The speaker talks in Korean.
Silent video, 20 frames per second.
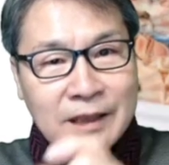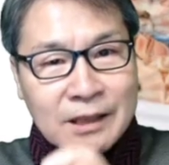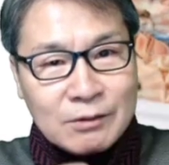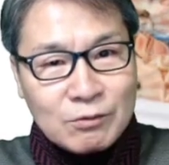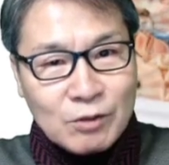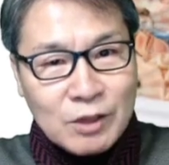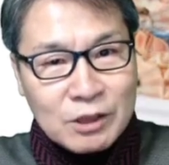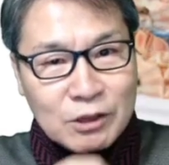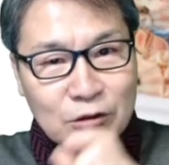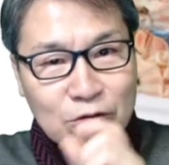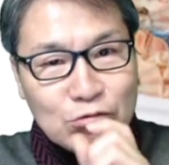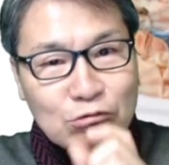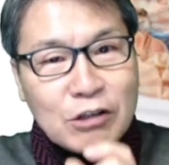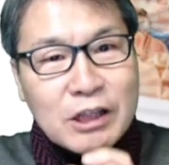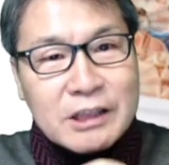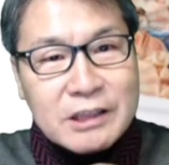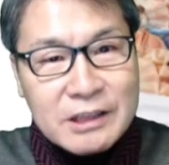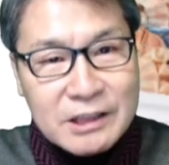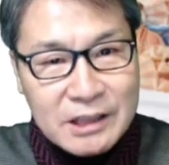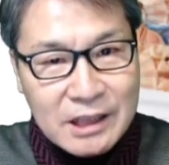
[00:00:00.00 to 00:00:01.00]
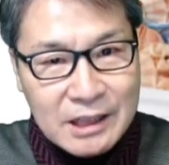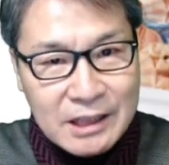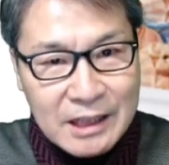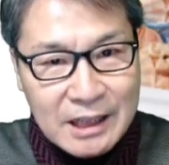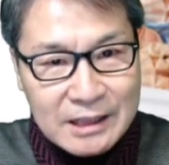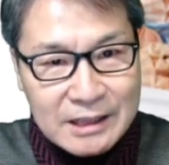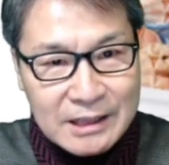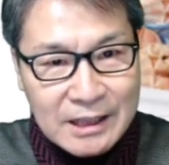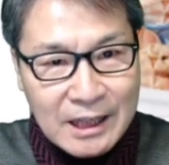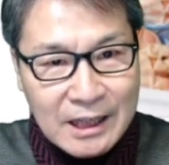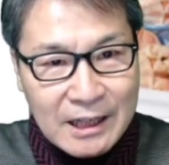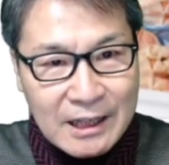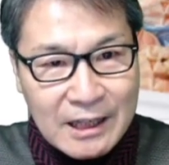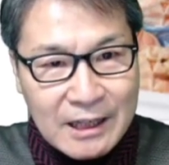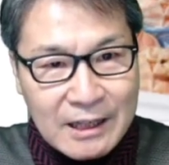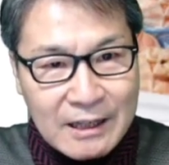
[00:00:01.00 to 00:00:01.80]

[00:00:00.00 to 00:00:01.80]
자 중에서 누가 승자를 하느냐.